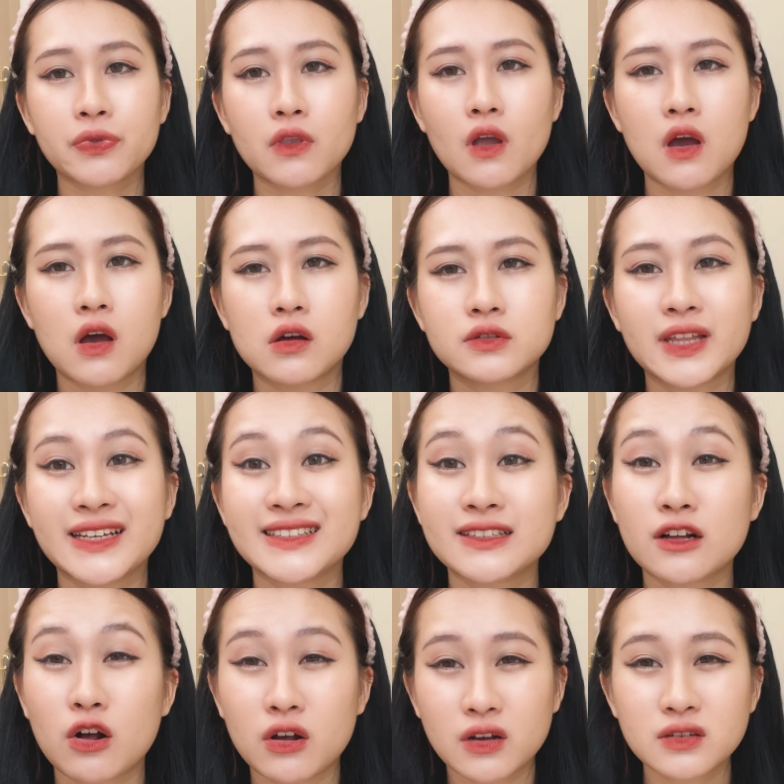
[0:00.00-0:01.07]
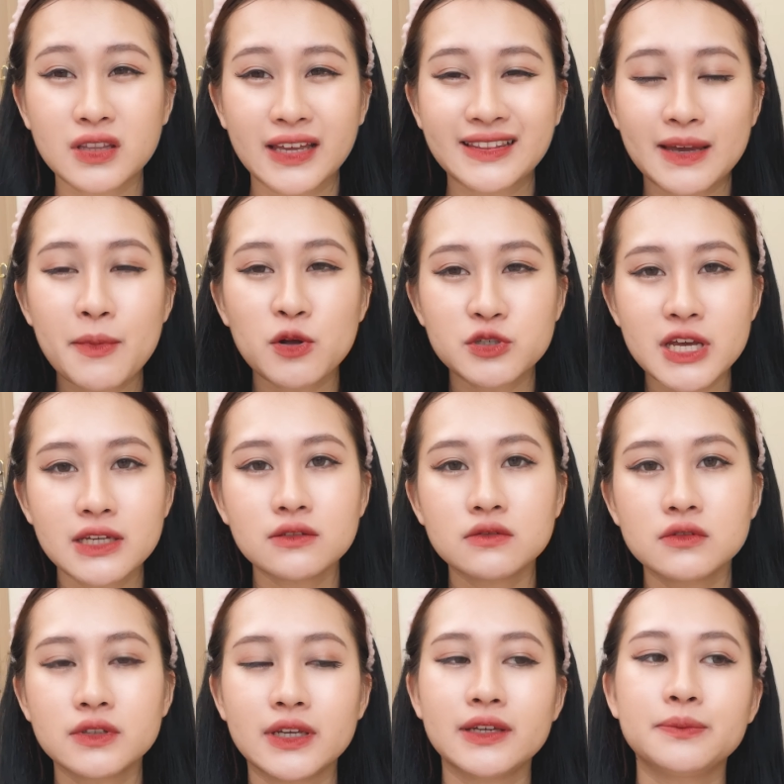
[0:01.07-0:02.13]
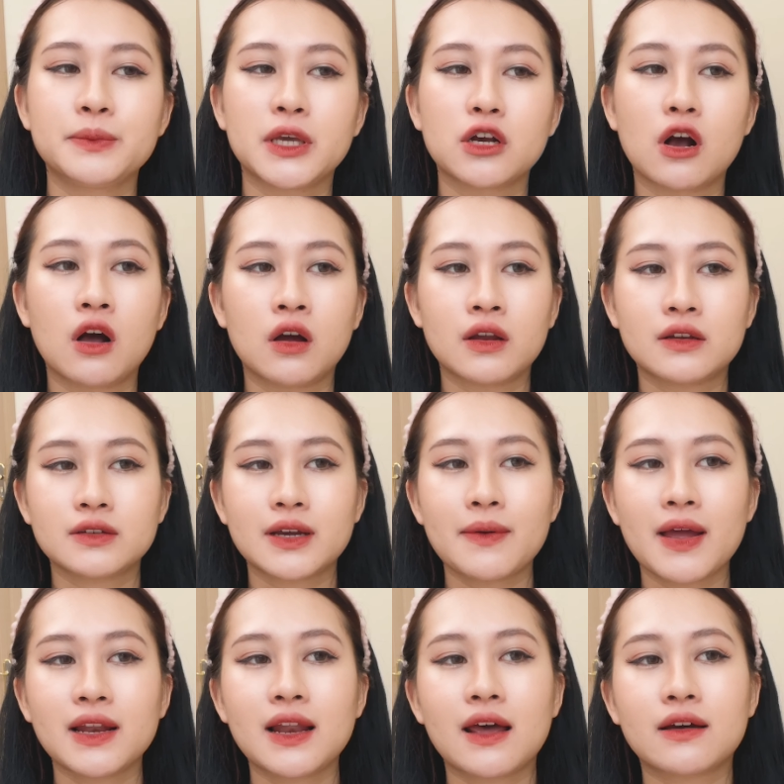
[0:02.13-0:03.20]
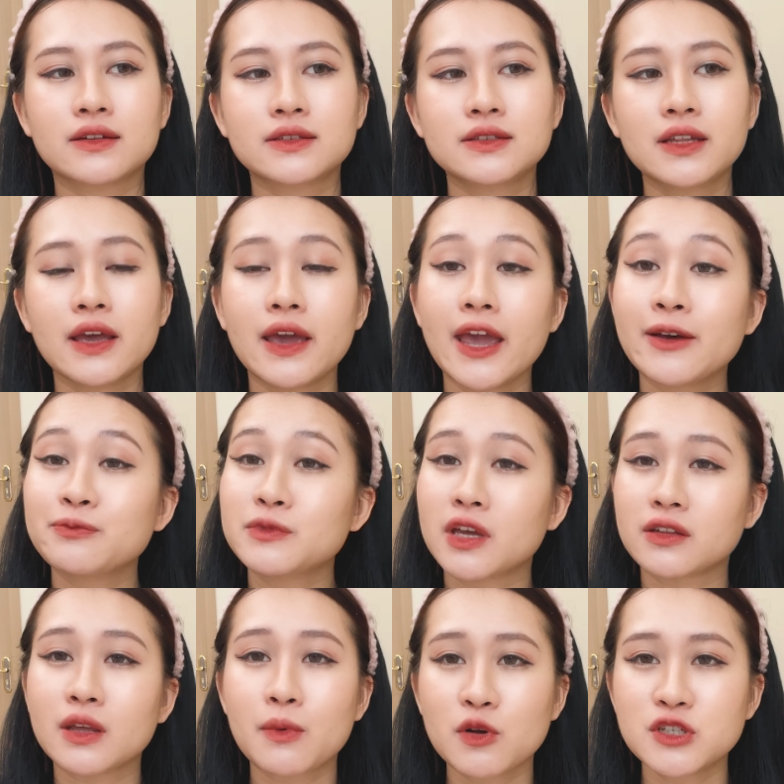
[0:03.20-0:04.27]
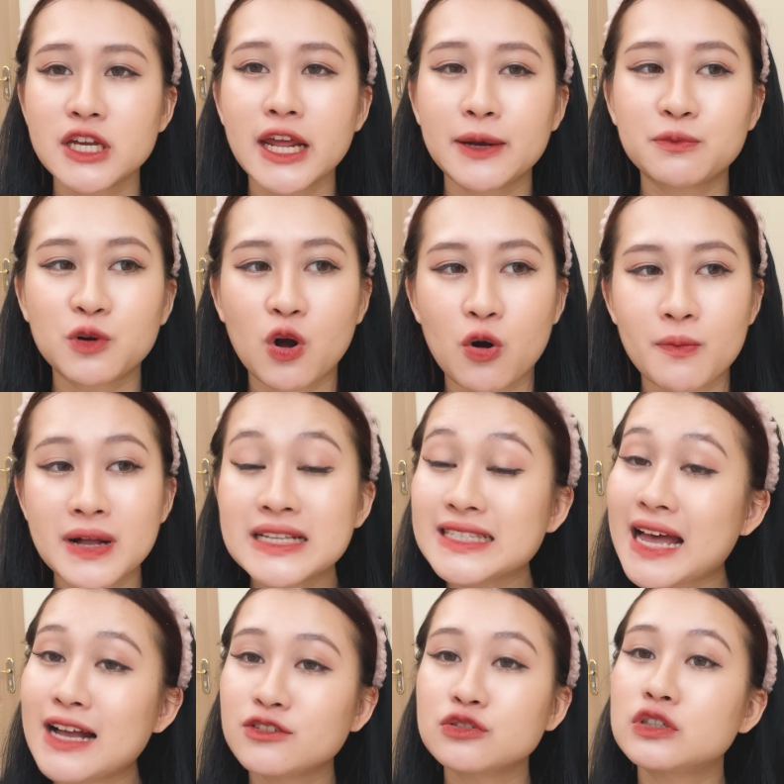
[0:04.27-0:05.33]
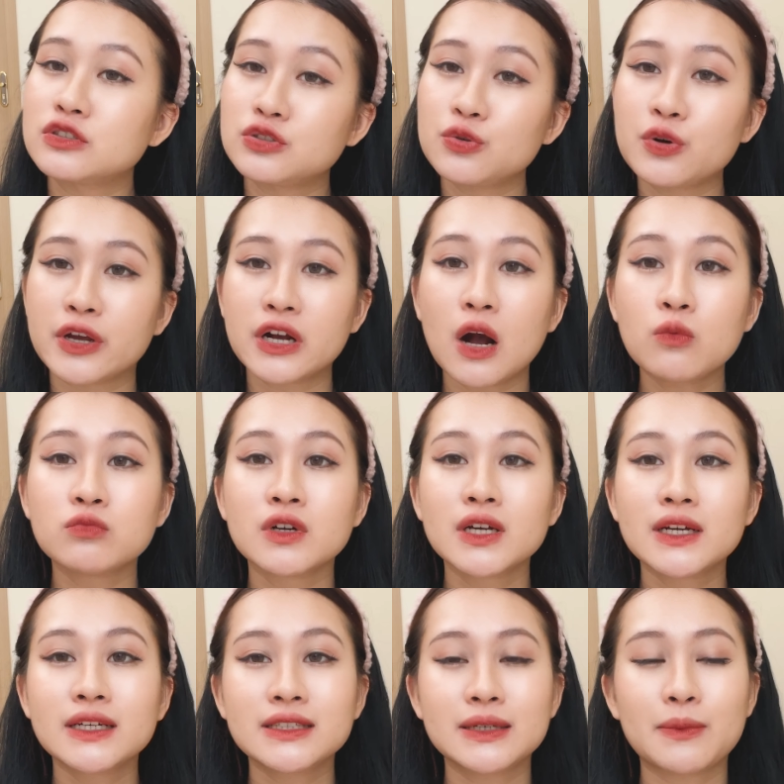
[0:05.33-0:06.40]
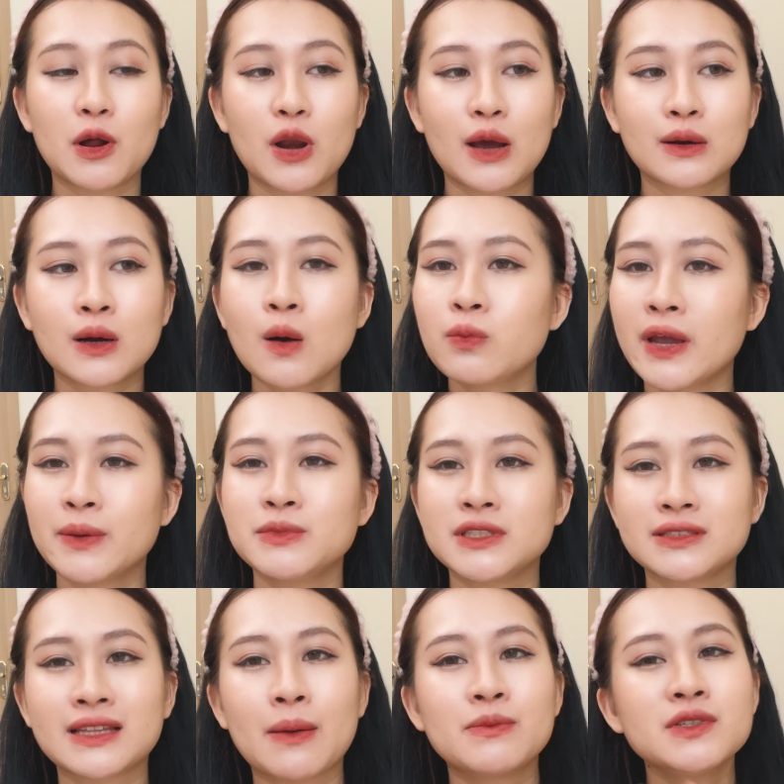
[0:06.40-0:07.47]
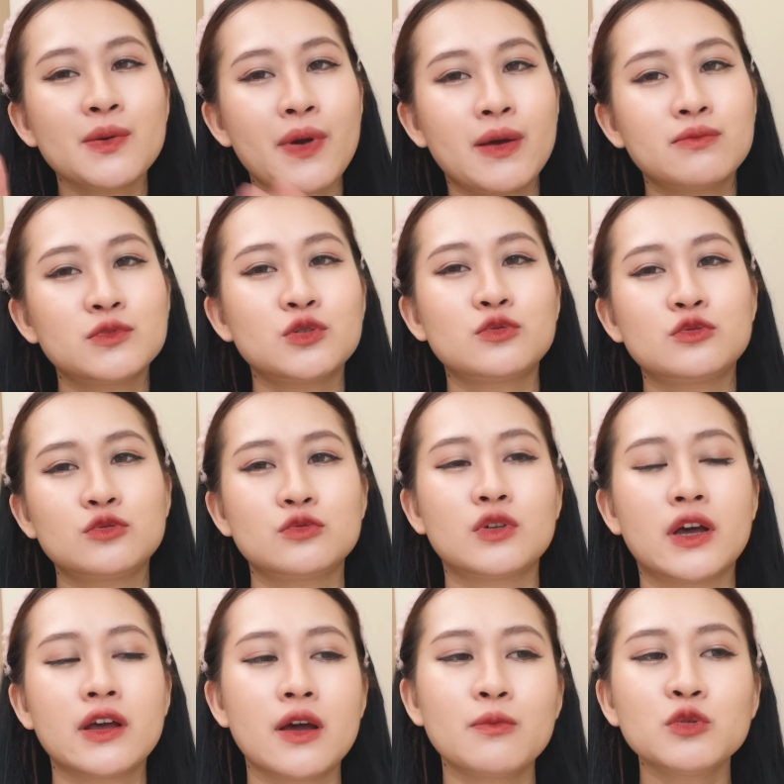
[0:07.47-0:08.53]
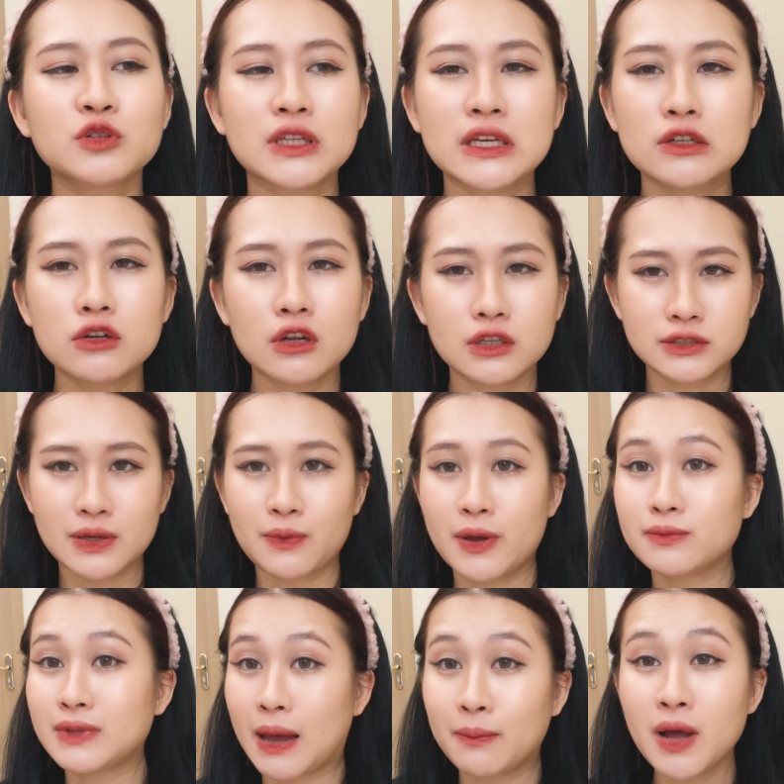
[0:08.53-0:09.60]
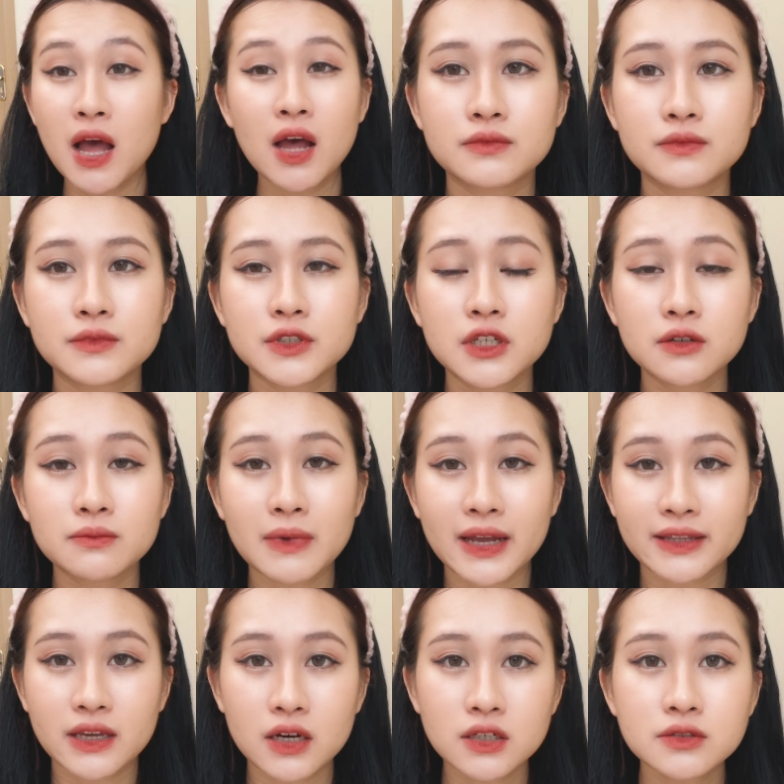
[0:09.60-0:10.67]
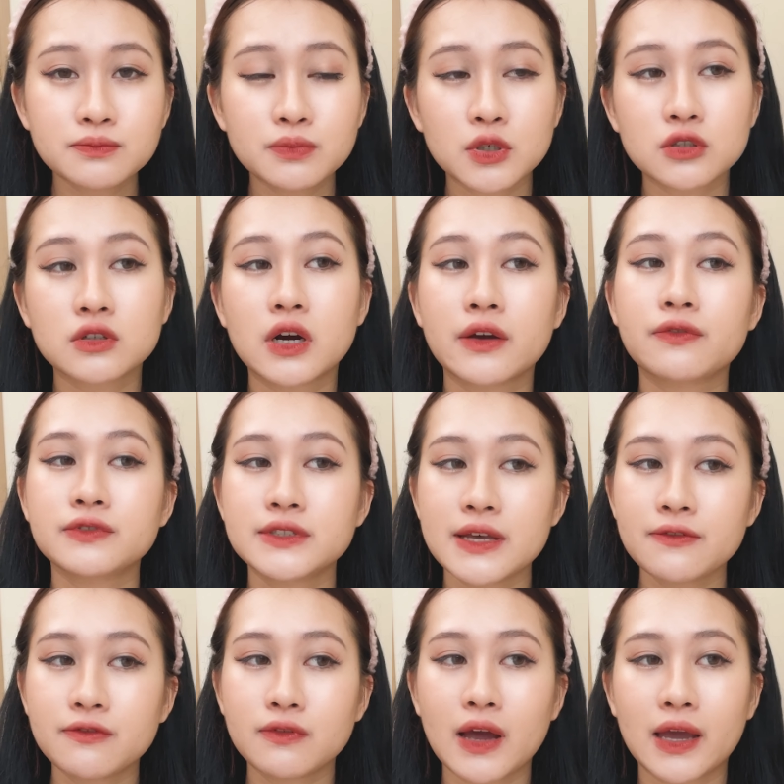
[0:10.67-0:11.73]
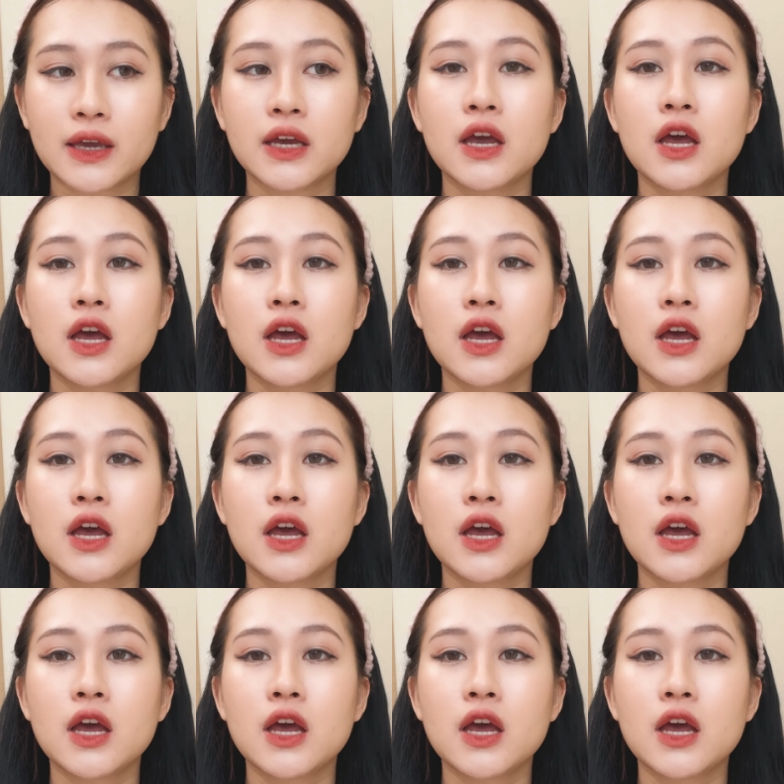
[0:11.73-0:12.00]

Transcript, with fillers: uh, tẩy tẩy tế bào chết thế mình hỏi các bạn là thế em tẩy tế bào chết em có massage chỗ chỗ đấy không thì bảo là không em chỉ tắm xong em lấy lấy một tí thôi xong rồi em tắm nhưng mà nhá mọi người sẽ phải